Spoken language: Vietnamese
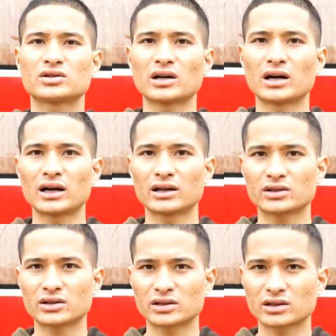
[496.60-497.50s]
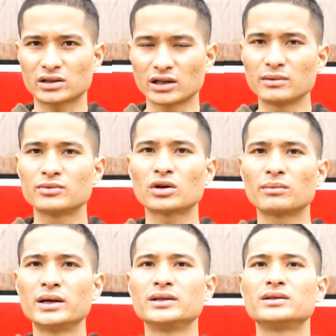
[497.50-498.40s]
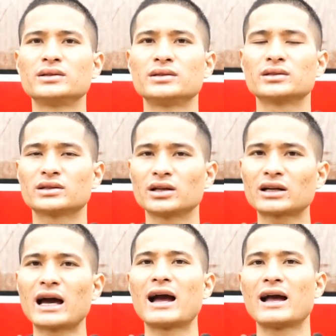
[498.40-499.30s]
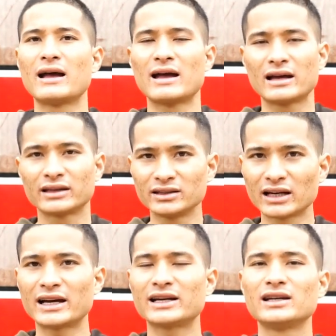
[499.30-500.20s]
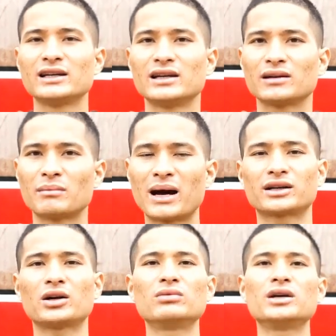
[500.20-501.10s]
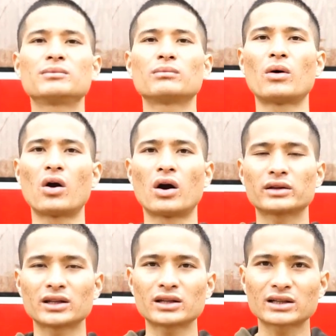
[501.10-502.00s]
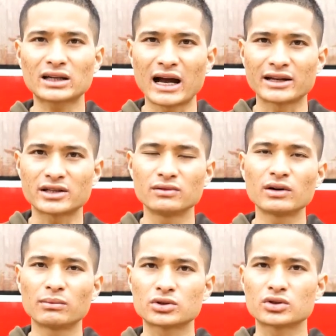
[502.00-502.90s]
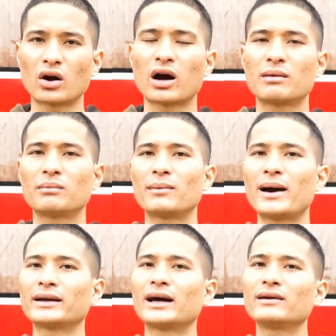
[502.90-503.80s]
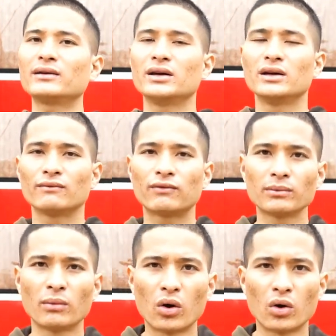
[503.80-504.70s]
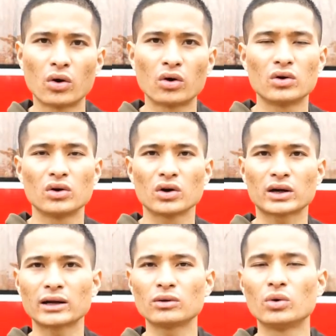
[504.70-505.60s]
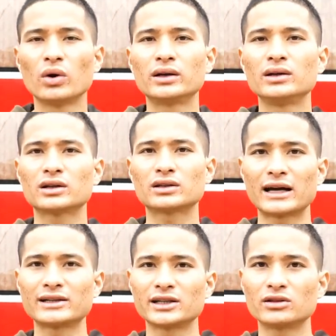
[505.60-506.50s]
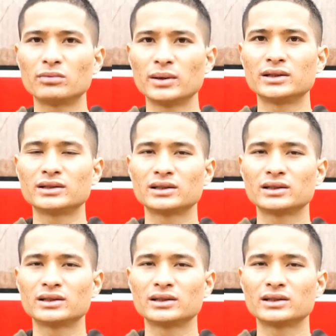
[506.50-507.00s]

uh, tìm cho mình tức là như này bạn không nên bỏ tất cả trứng vào một giỏ mà bạn hãy phân bổ cái nguồn lực tài chính của mình